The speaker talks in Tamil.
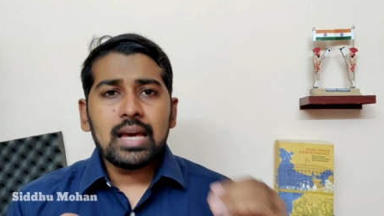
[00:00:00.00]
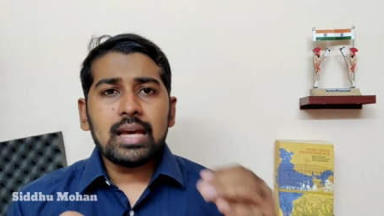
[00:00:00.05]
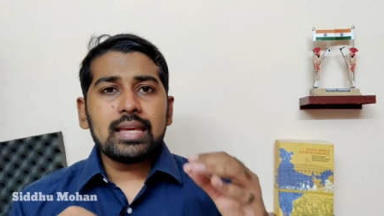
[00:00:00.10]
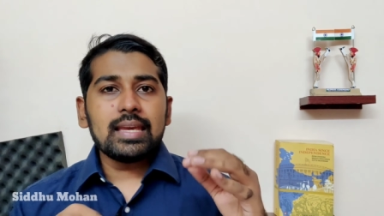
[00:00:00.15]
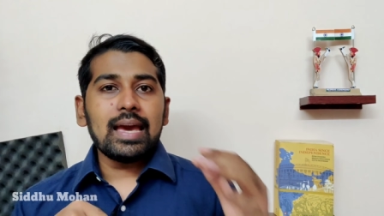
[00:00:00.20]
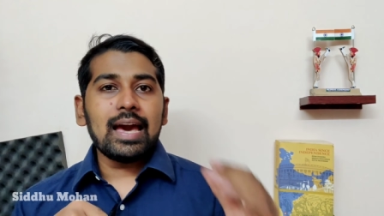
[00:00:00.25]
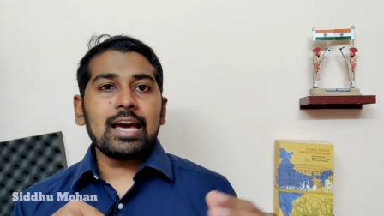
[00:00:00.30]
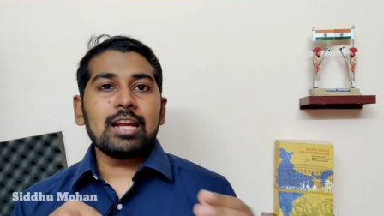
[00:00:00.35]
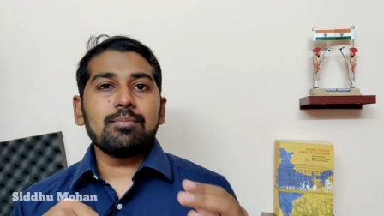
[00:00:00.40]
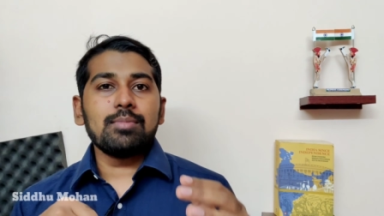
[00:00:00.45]

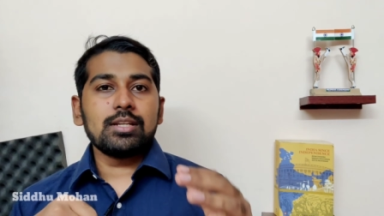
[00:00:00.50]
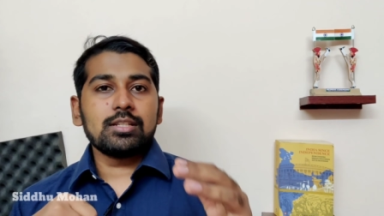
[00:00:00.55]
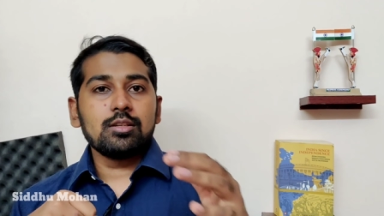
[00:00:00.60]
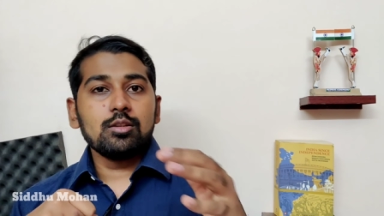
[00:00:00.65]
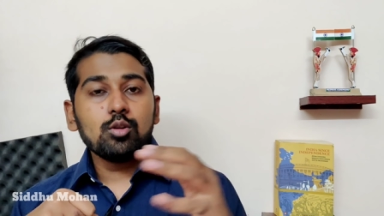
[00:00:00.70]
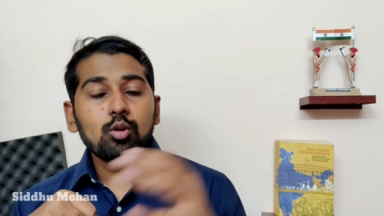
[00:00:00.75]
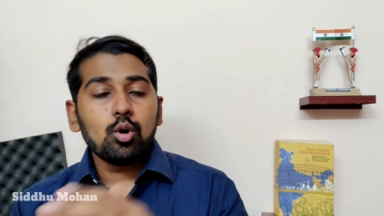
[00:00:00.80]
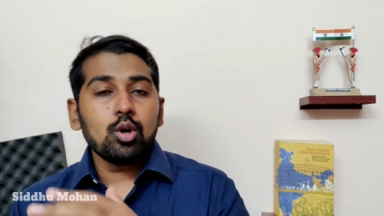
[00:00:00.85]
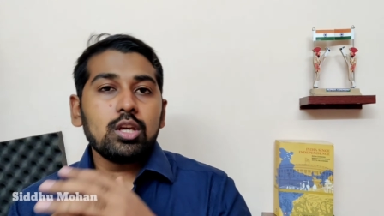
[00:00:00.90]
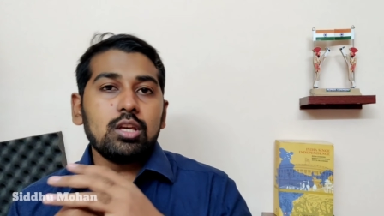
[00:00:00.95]
ஏர்
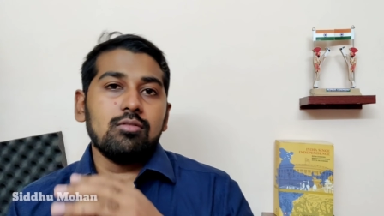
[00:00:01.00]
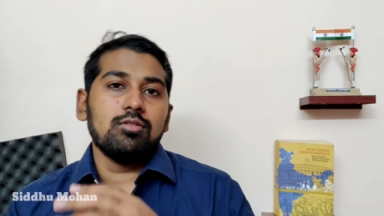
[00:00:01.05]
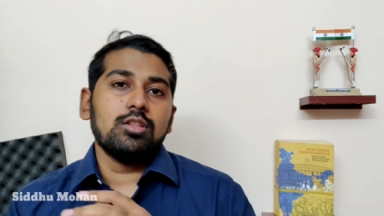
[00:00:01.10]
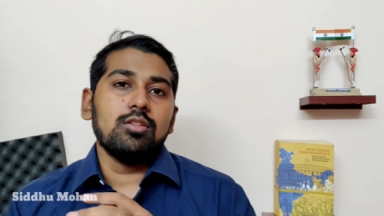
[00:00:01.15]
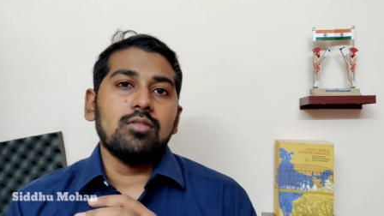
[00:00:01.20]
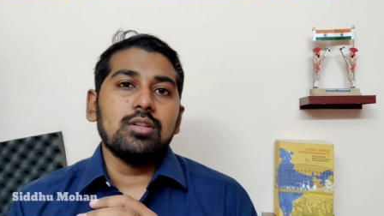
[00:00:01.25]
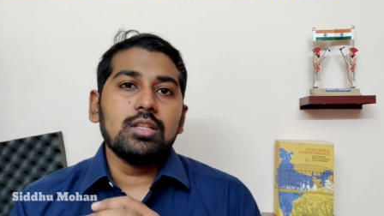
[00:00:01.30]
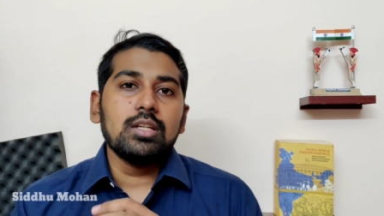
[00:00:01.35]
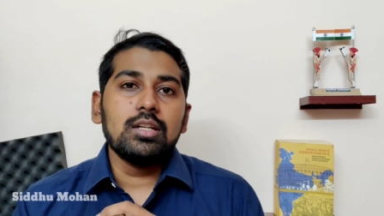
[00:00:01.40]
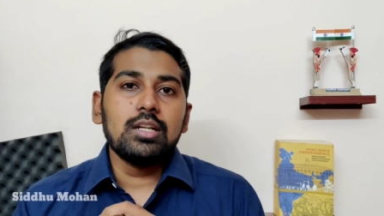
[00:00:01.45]
ஏர்பேஸை நோக்கி
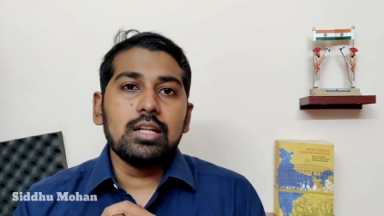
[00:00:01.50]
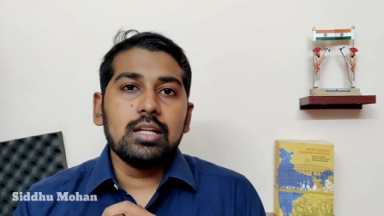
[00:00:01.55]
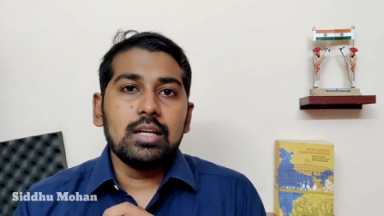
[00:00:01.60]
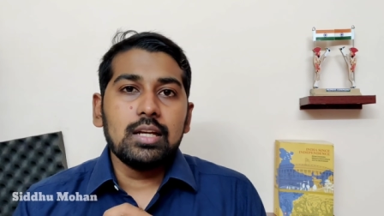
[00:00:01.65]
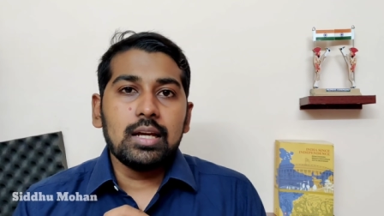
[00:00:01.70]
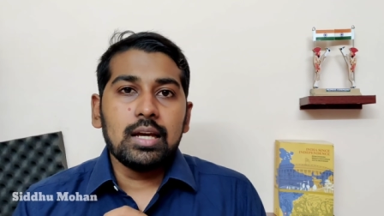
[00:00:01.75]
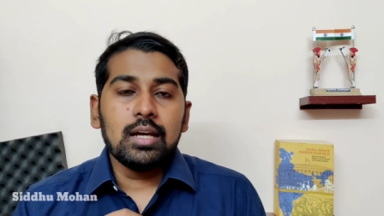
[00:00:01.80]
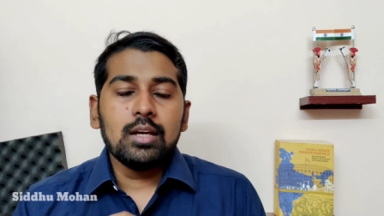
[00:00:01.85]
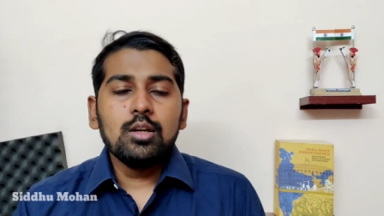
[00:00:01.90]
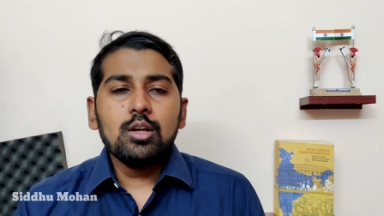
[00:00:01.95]
வந்து வந்துட்டு
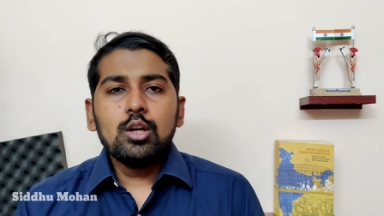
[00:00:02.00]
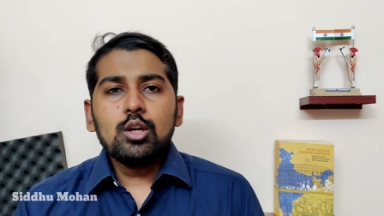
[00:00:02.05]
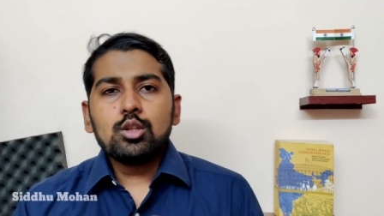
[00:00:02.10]
இருக்குங்க